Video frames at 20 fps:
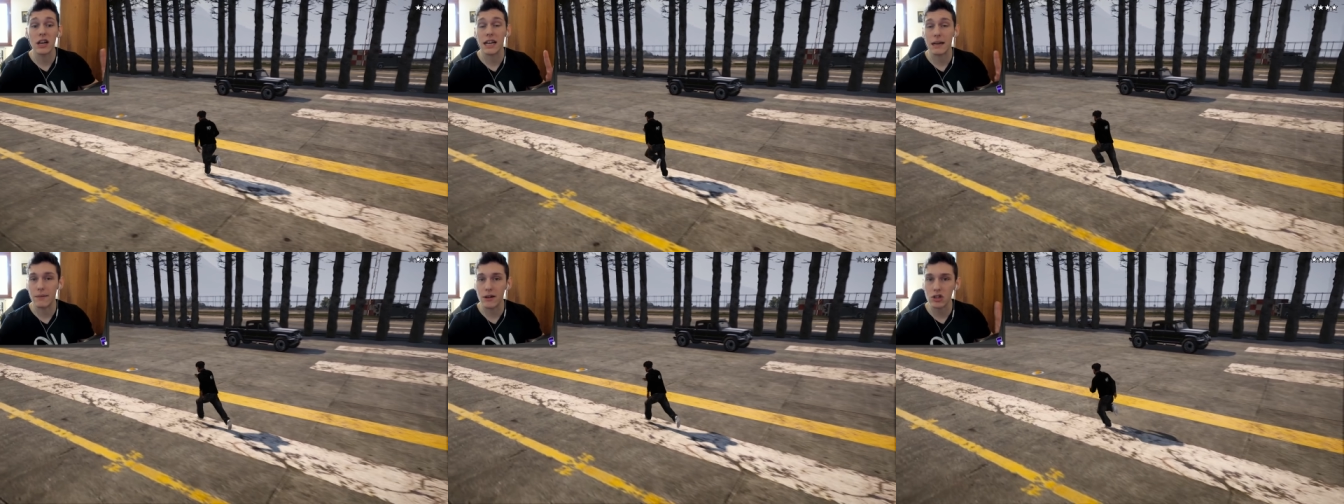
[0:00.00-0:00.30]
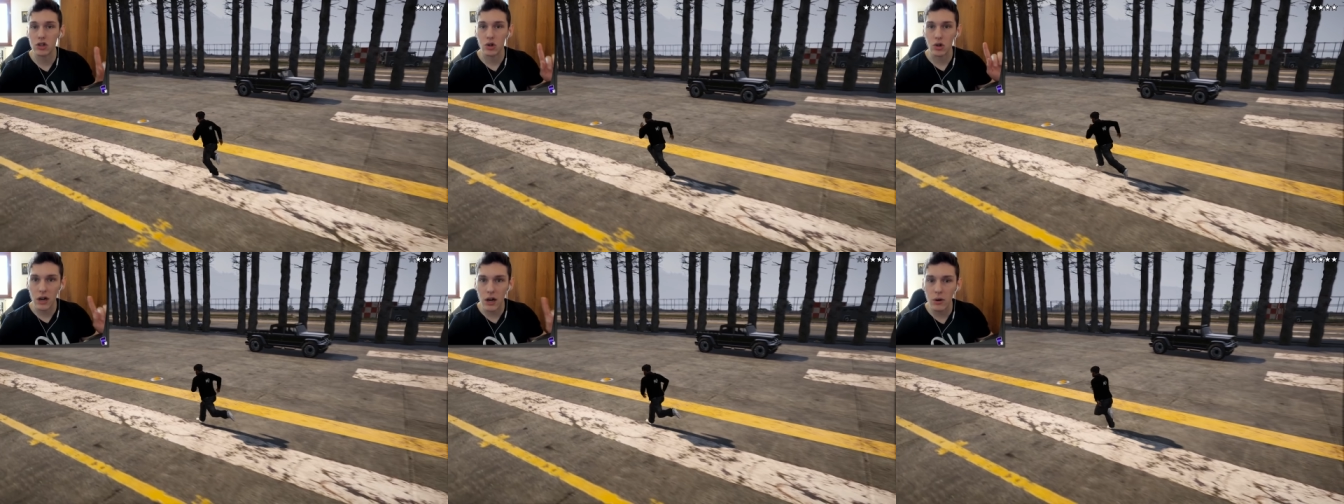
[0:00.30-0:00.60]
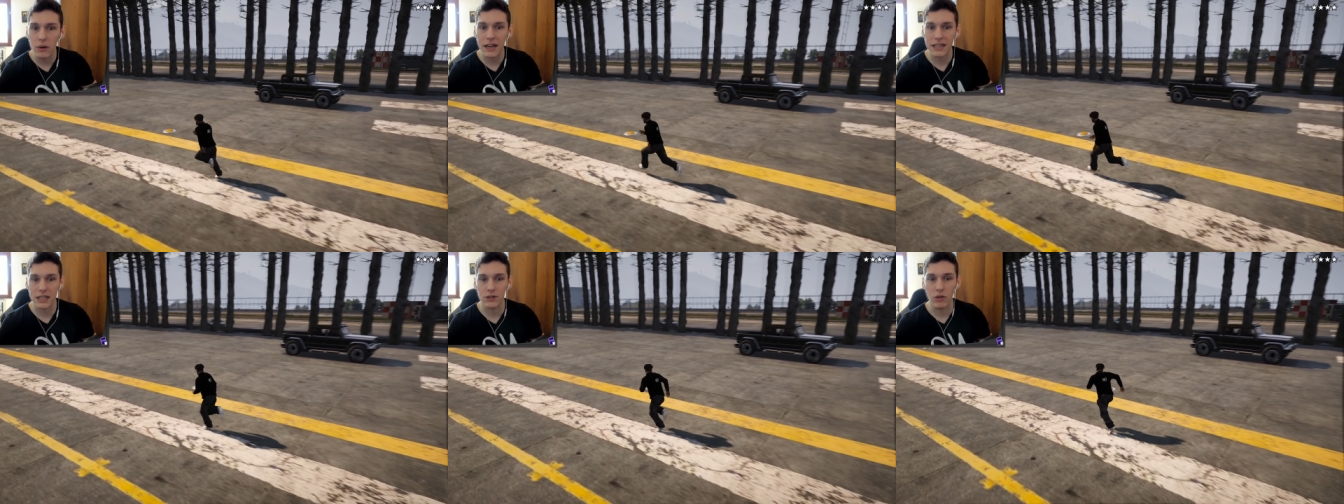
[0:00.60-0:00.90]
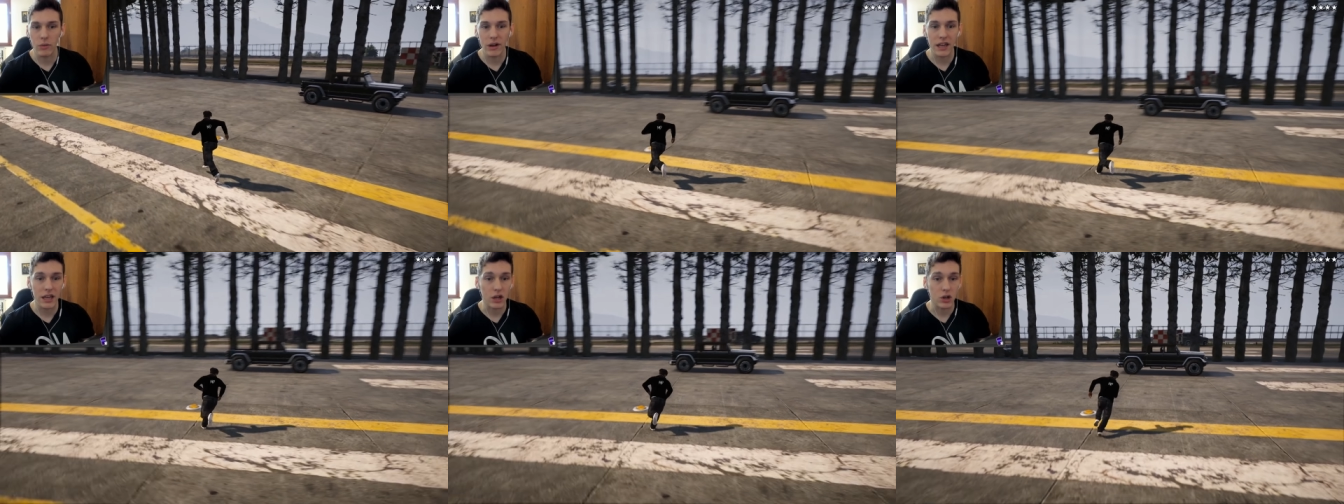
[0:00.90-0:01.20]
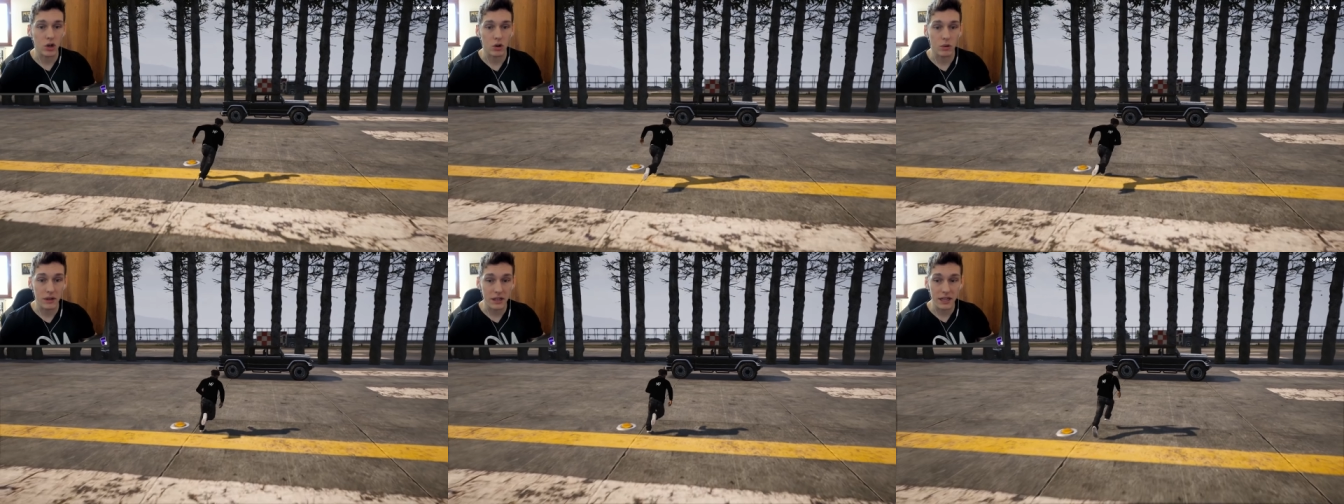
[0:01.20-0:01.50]
che il Camacho non è un cattivo
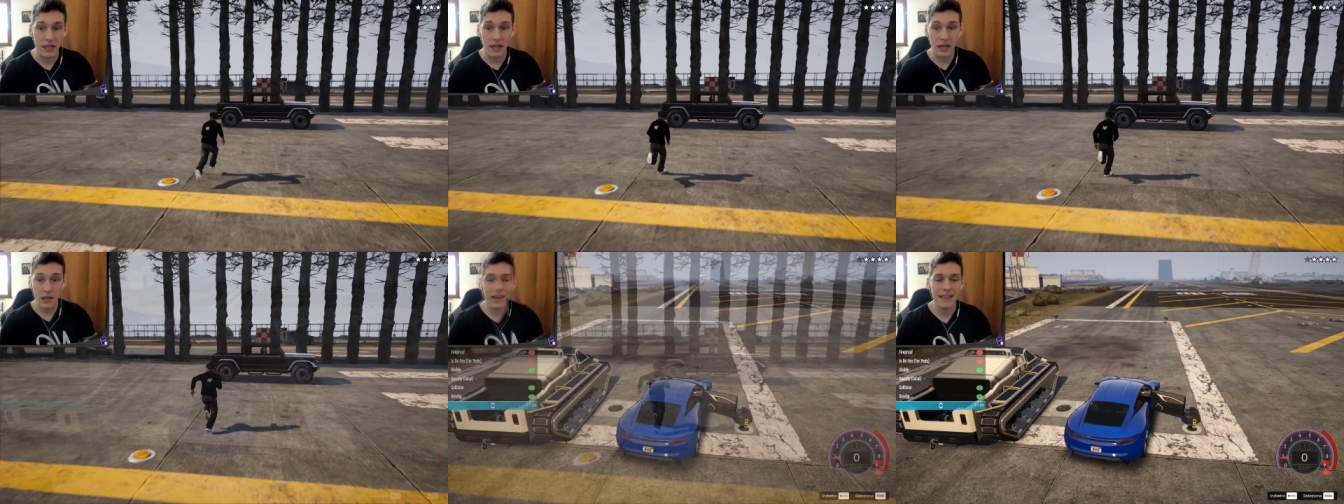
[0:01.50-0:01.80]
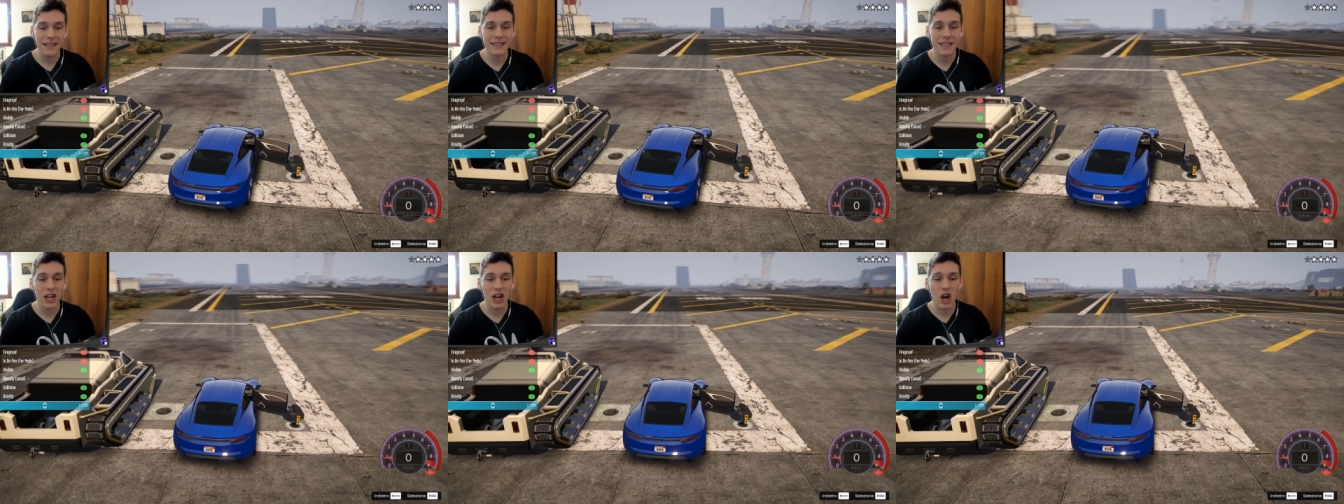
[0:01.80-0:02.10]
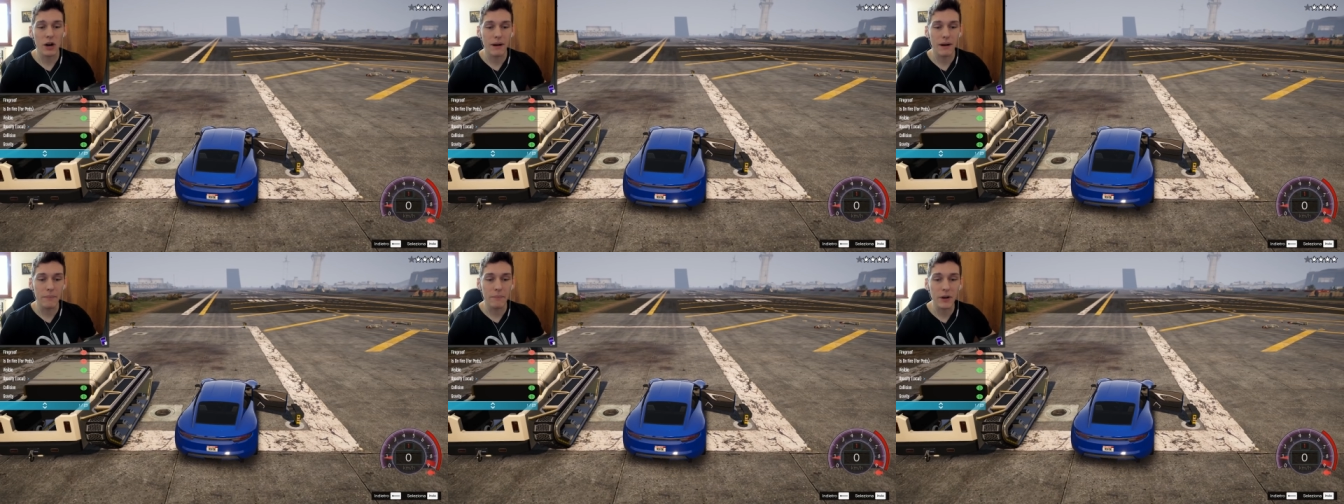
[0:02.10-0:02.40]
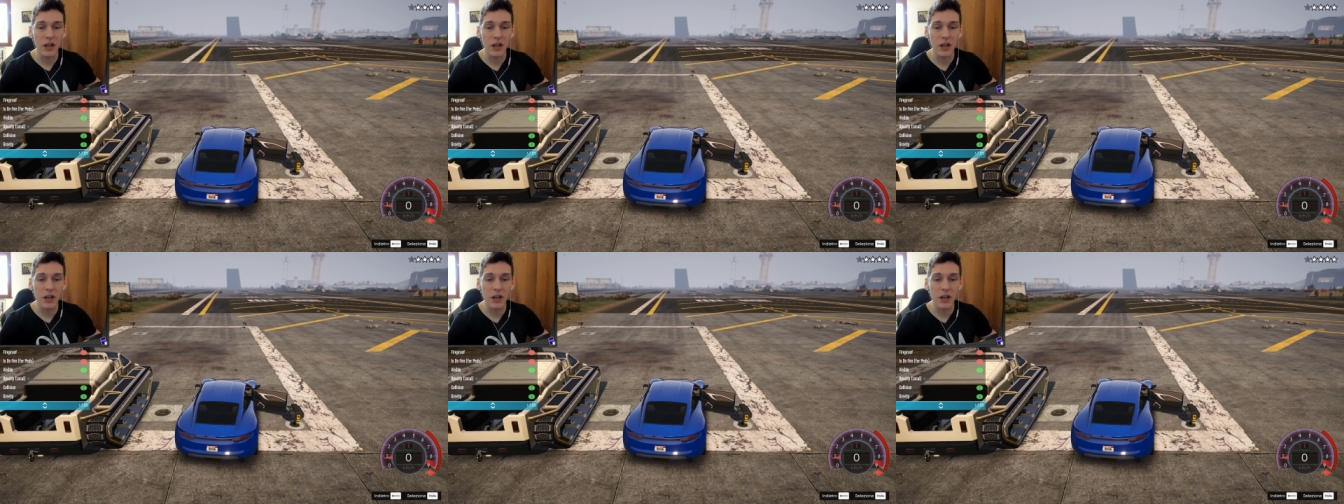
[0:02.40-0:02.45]
veicolo quindi tanta roba il